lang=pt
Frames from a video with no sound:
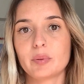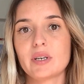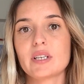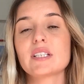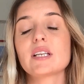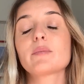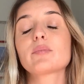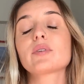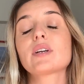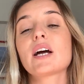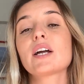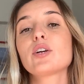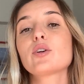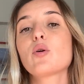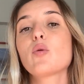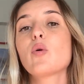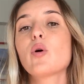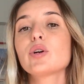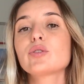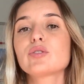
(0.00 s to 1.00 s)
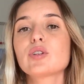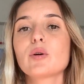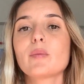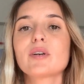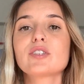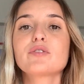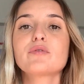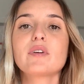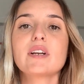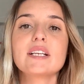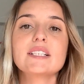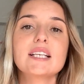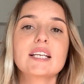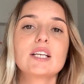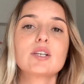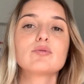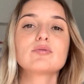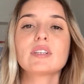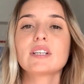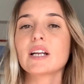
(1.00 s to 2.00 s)
Por exemplo, na Hero 8 tem uma diferença
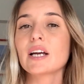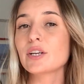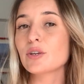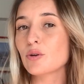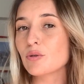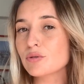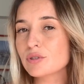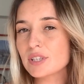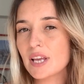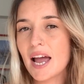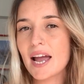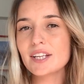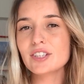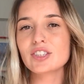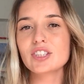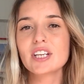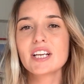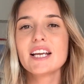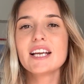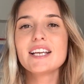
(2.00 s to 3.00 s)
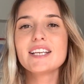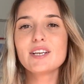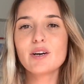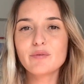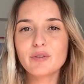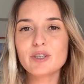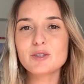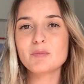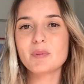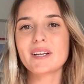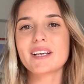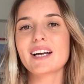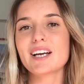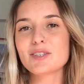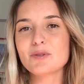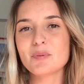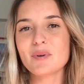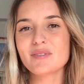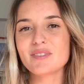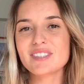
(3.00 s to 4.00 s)
que não tem na Hero 7 e eu vou
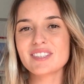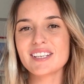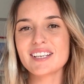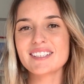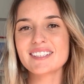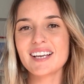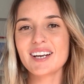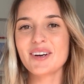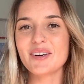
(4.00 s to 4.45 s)
explicar isso para vocês